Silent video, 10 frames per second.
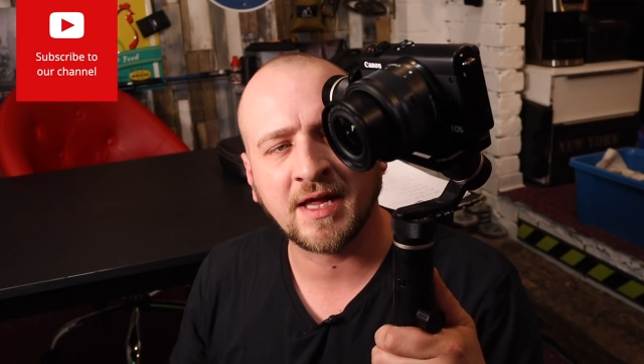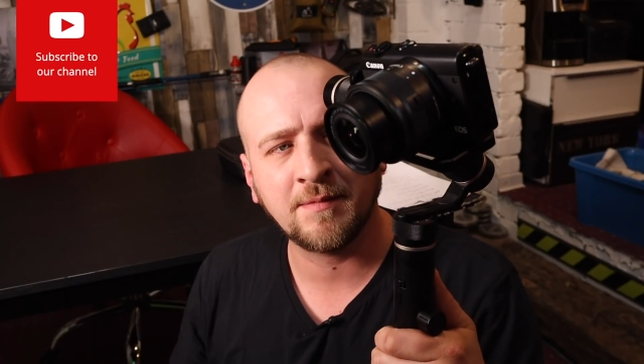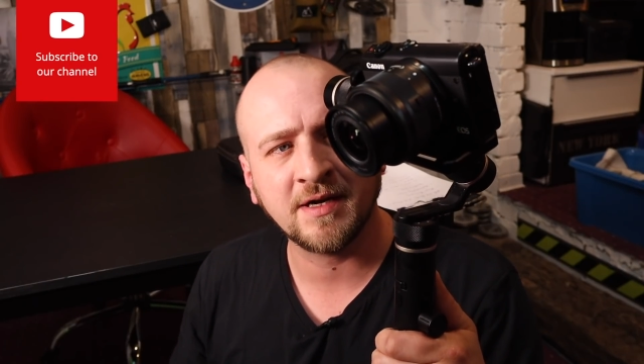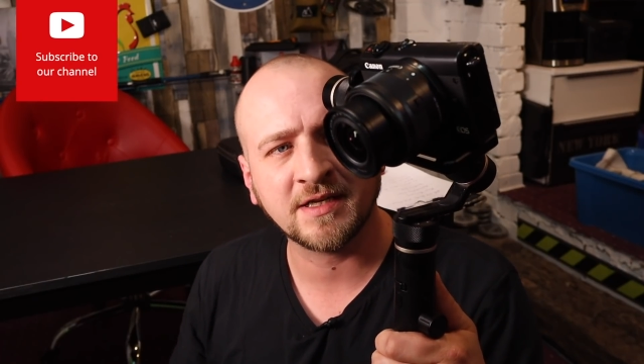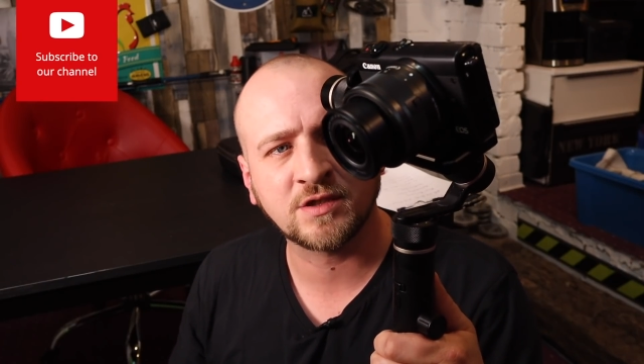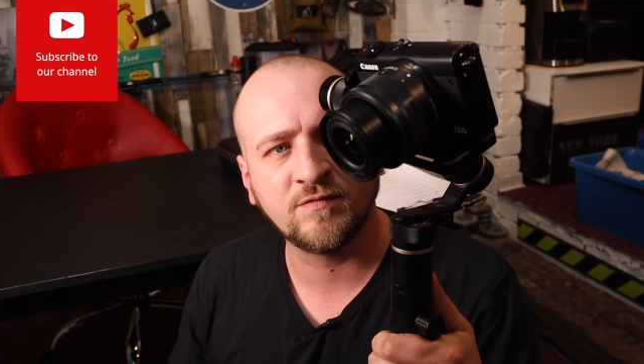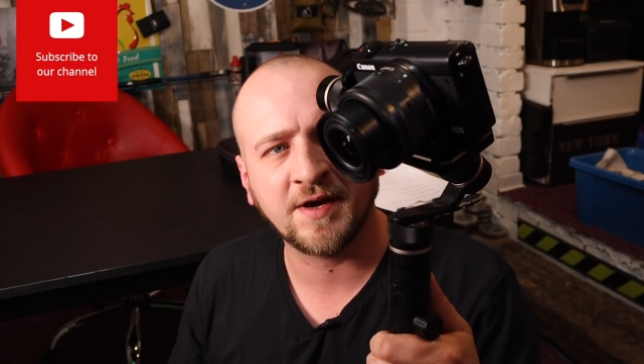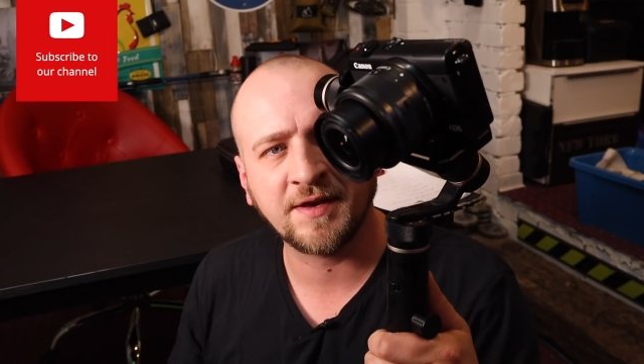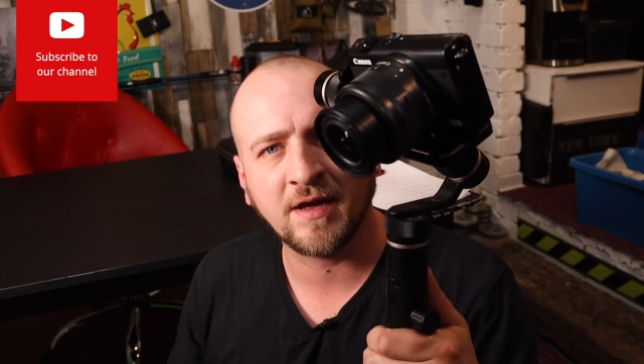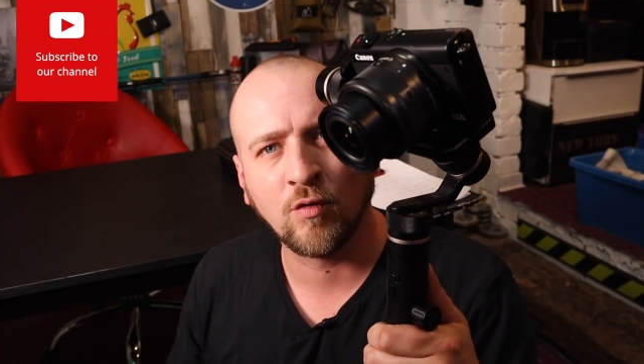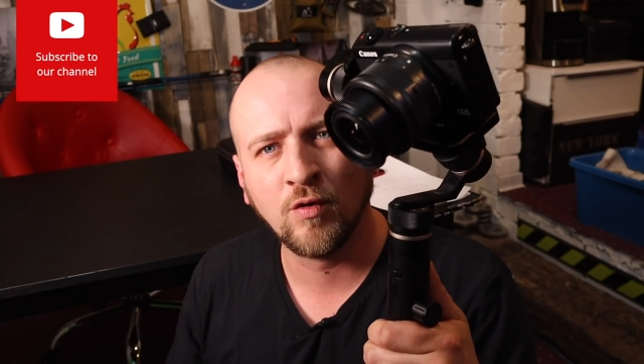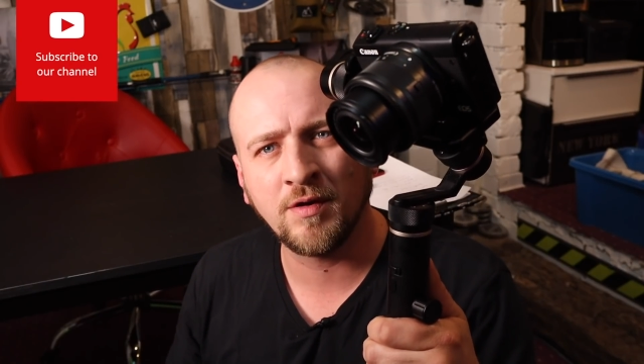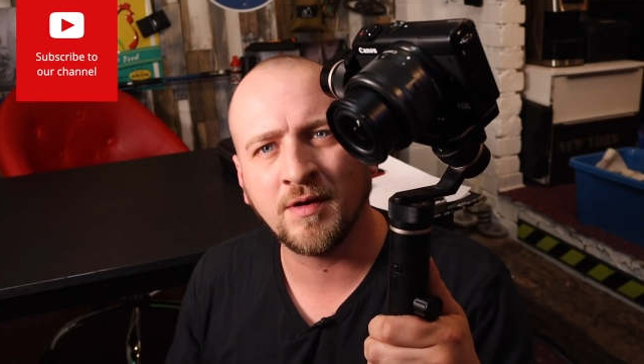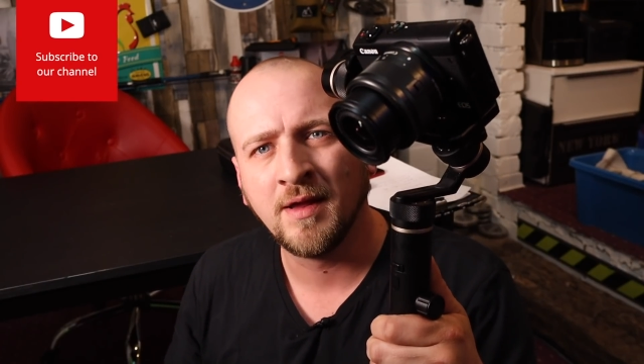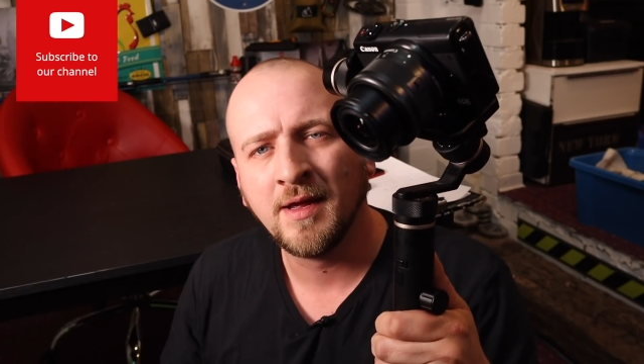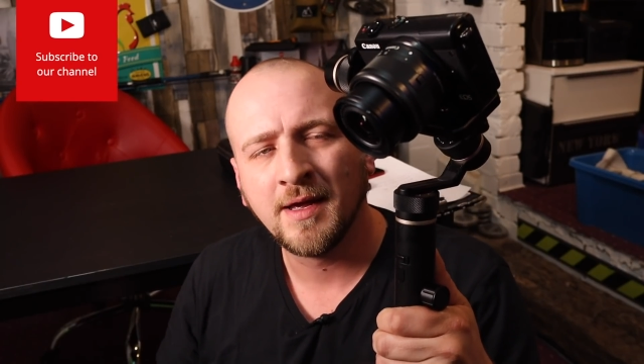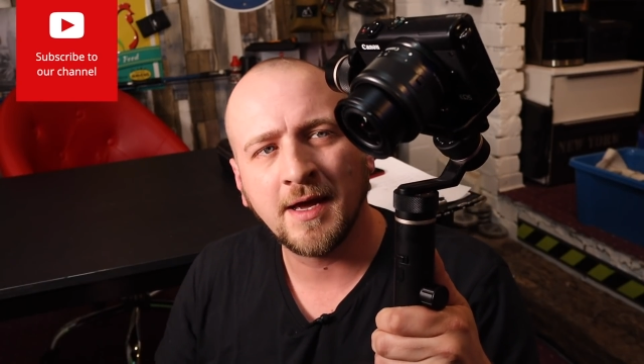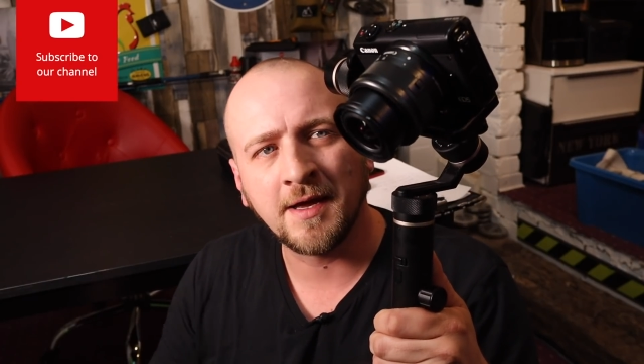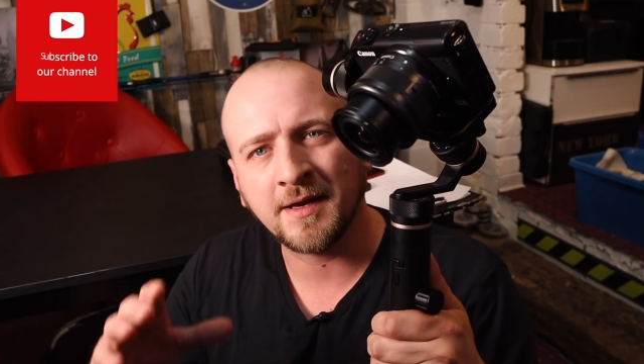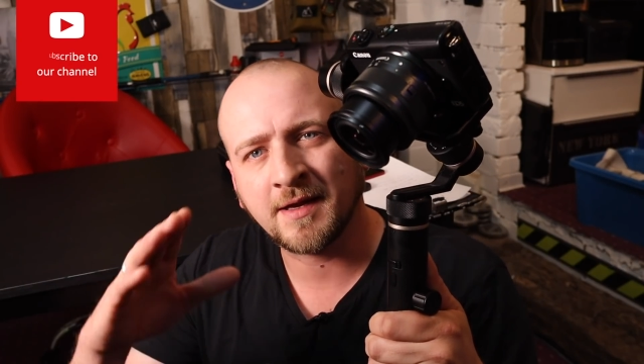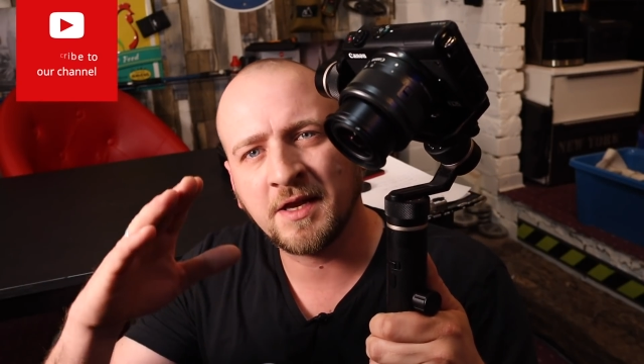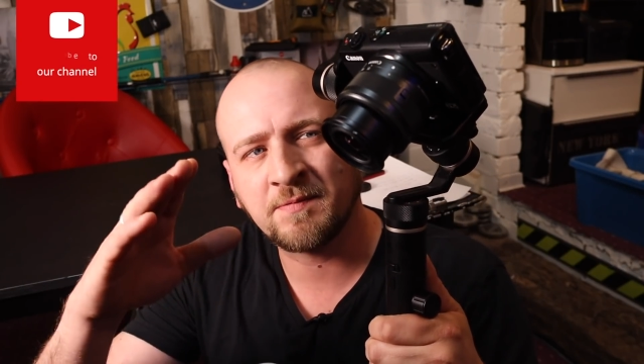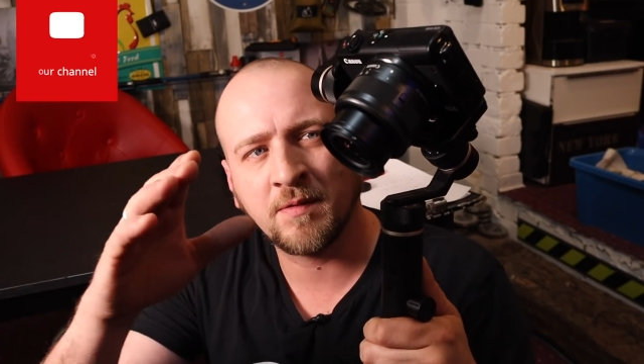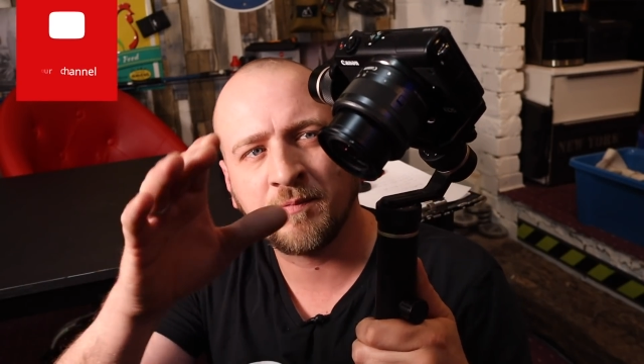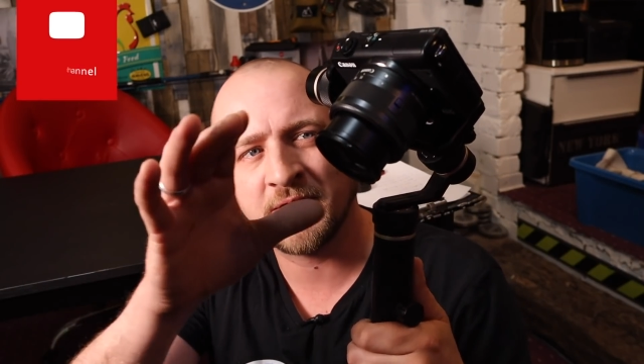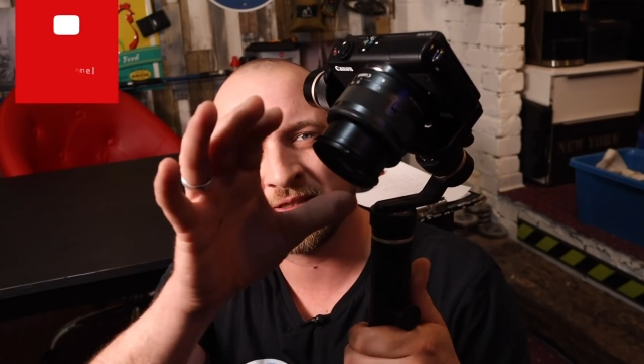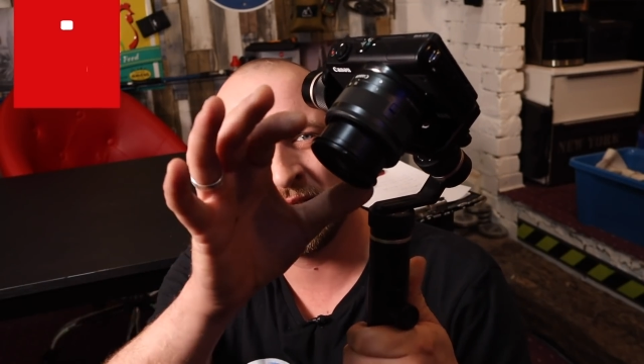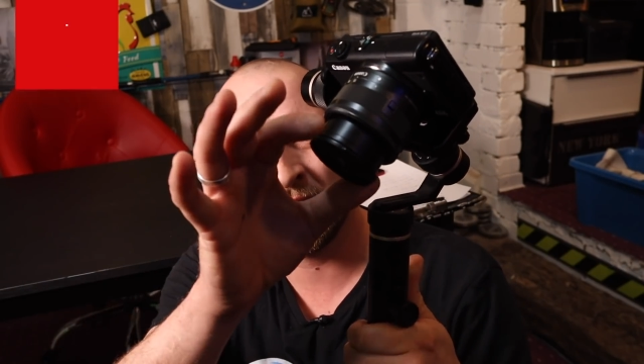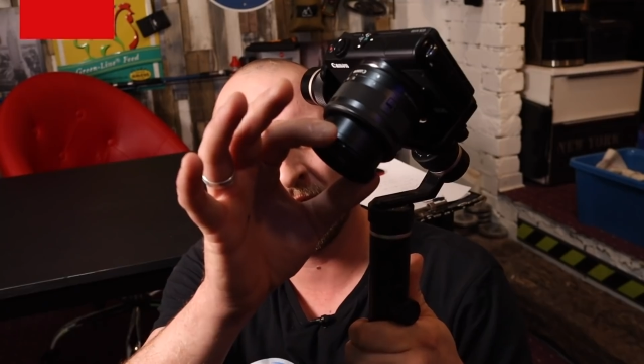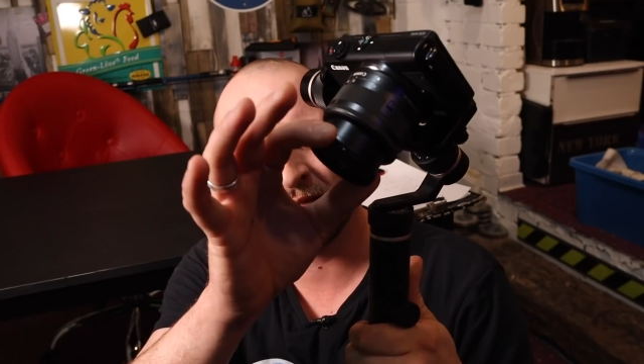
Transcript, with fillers: Kamera zu weit weit nach unten, äh, dann kann es passieren,